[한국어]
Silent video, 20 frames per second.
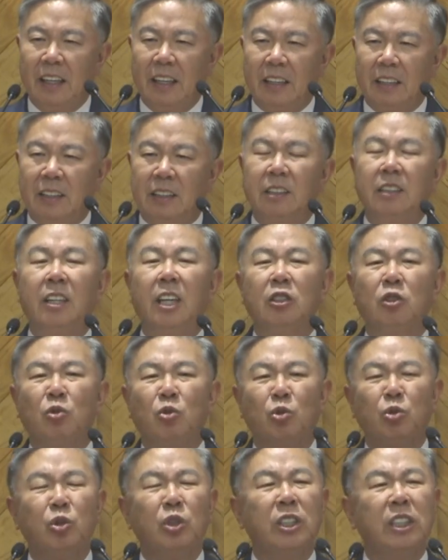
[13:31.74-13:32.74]
그들의
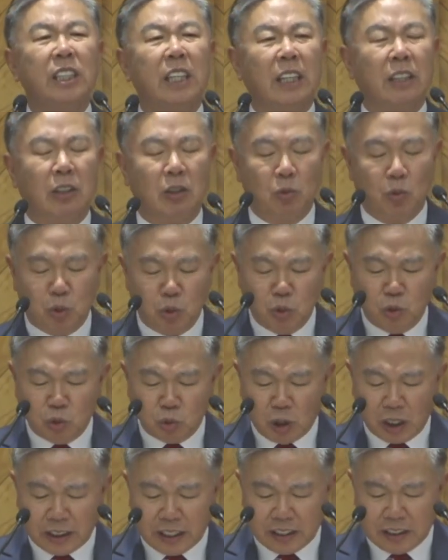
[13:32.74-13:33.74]
주인이 되는
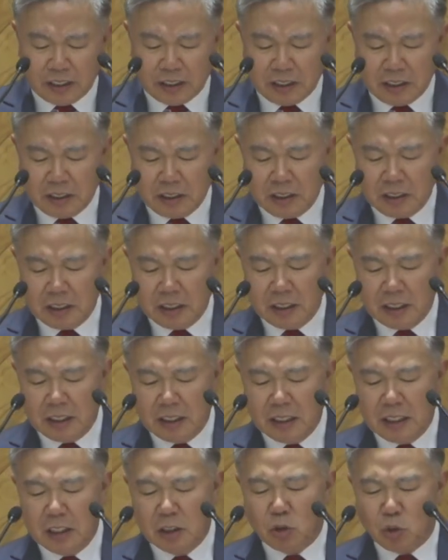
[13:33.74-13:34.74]
군주가 되는
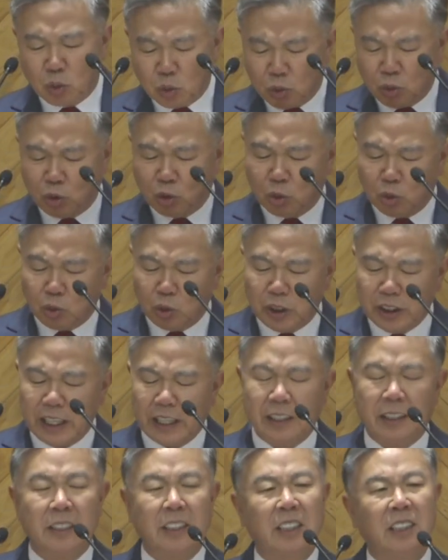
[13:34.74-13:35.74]
수 주군이
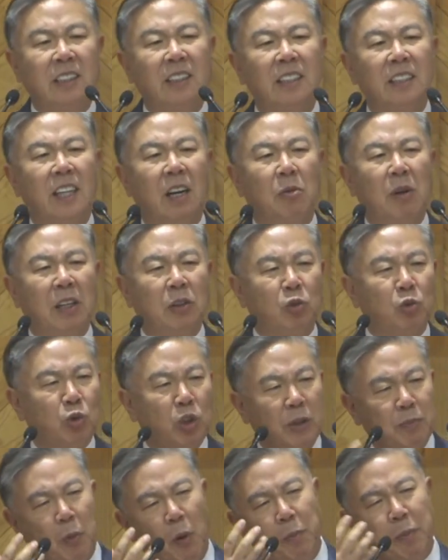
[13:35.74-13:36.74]
되는 시드기와 왕은
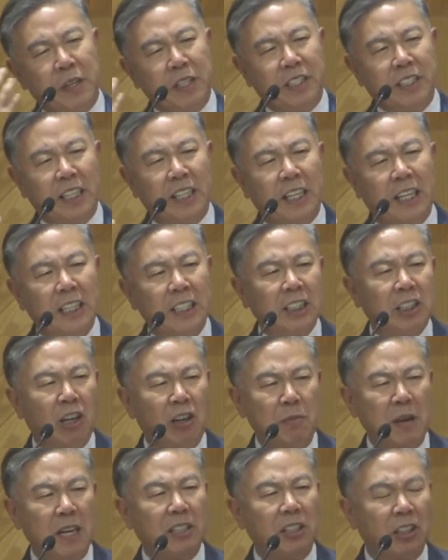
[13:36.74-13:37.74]
눈이 뽑힌 채
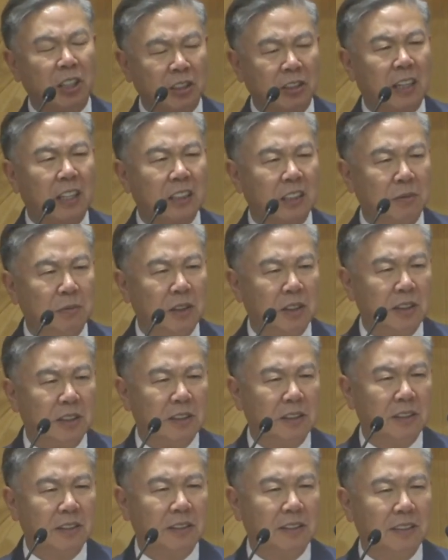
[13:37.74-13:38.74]
철말 끊겨서 갔습니다.
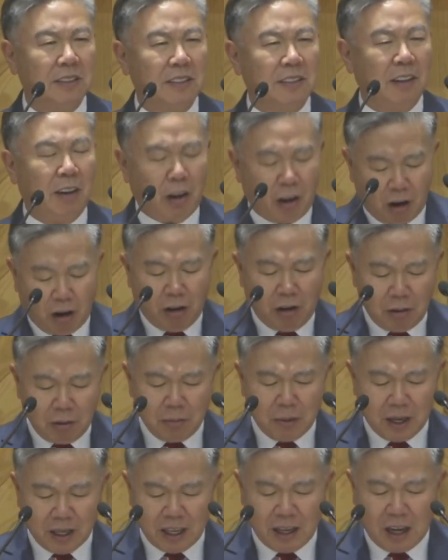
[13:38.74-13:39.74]

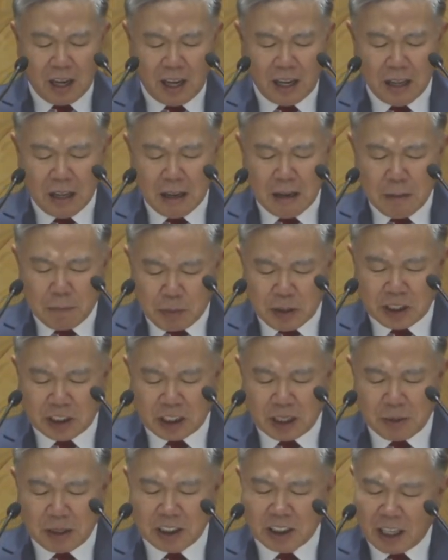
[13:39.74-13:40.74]
얼마나
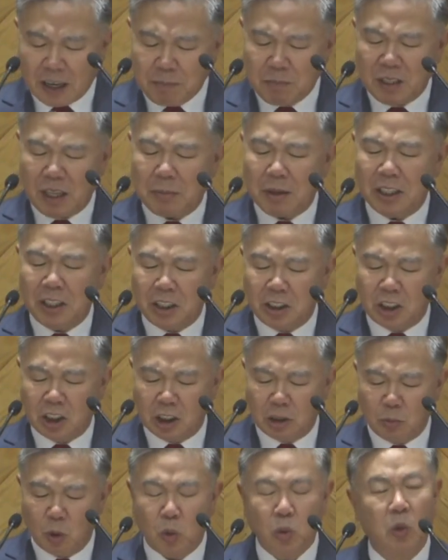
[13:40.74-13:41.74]
비참한 참담한
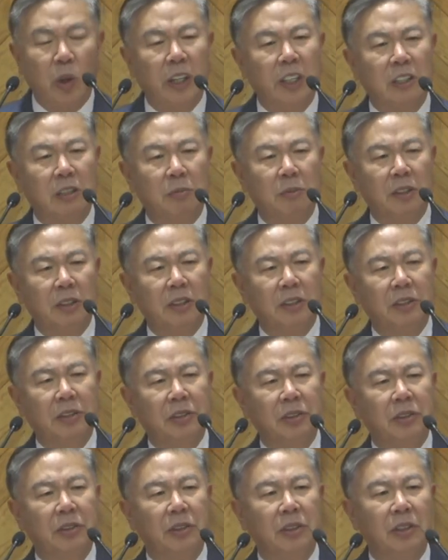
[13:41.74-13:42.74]
현실을 목도했겠습니까?
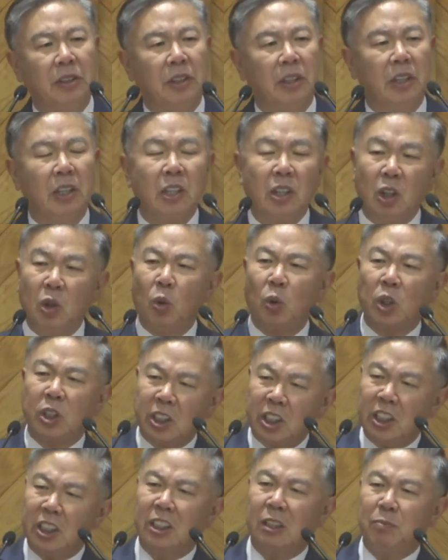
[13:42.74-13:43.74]
그리고 또
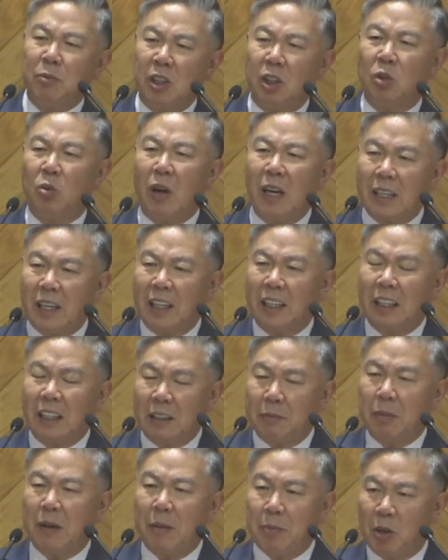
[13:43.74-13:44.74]
70년 동안
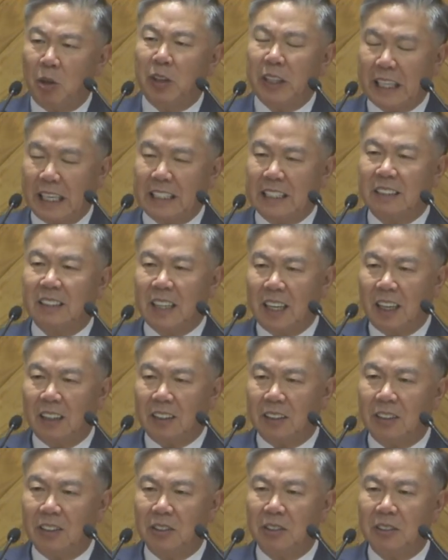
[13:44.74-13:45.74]
바벨론에 갇혀
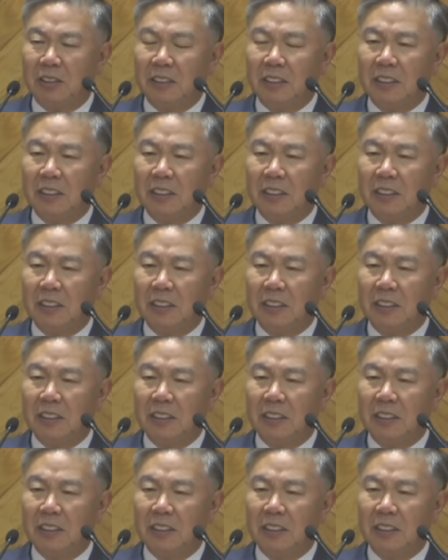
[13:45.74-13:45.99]
살았거든요.